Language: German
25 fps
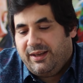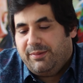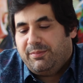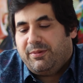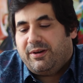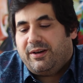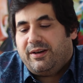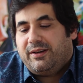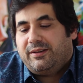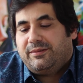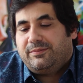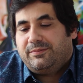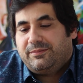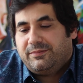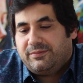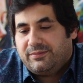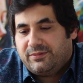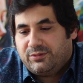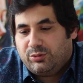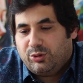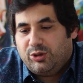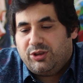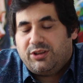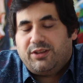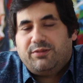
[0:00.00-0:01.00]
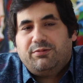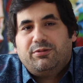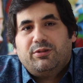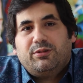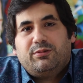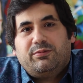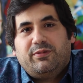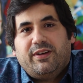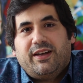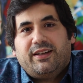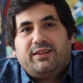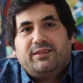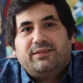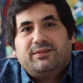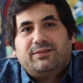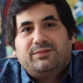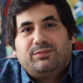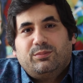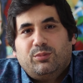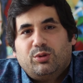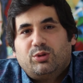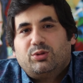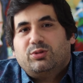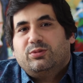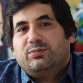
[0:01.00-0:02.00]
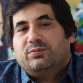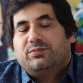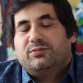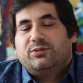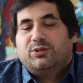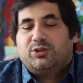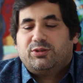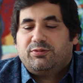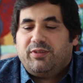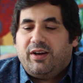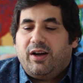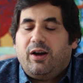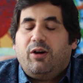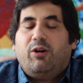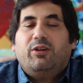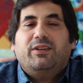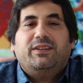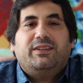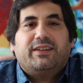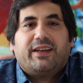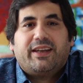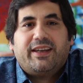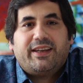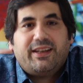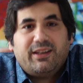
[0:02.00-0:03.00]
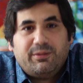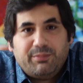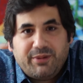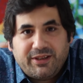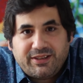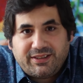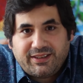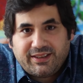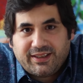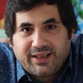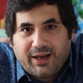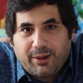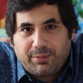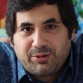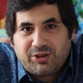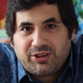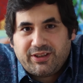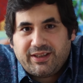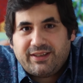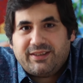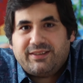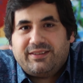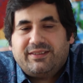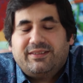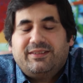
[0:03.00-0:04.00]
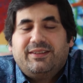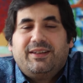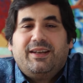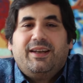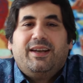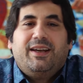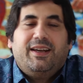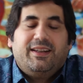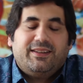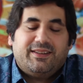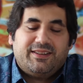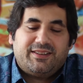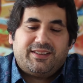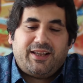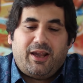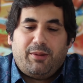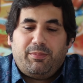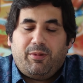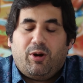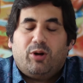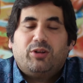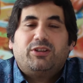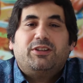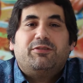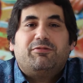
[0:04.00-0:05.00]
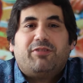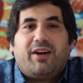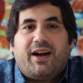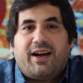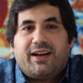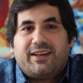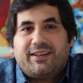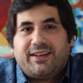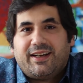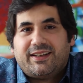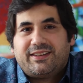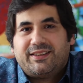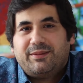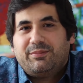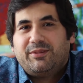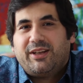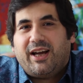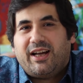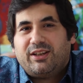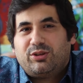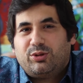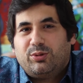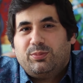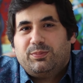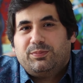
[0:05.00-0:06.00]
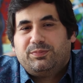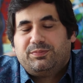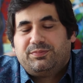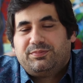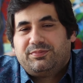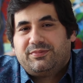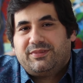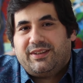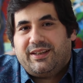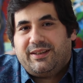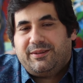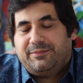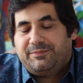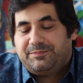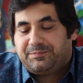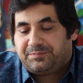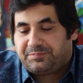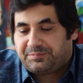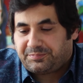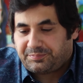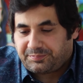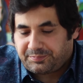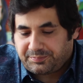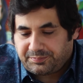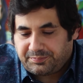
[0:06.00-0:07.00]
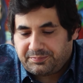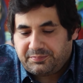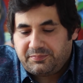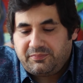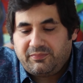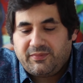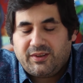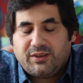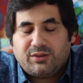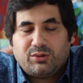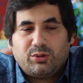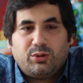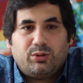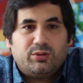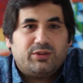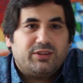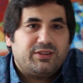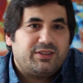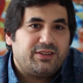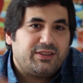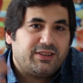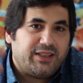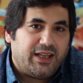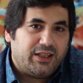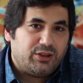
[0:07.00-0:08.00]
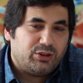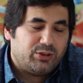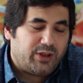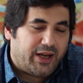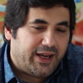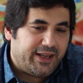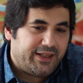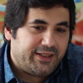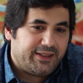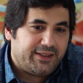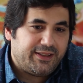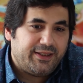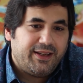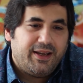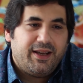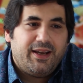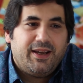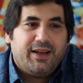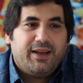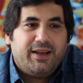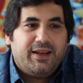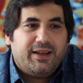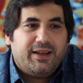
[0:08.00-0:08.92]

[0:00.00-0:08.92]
immer durchgeführt werden müssen. Und zwar auch in regelmäßigen Abständen. Deshalb auch die Frage nach dem Datum. Ja. So, das ist also eine,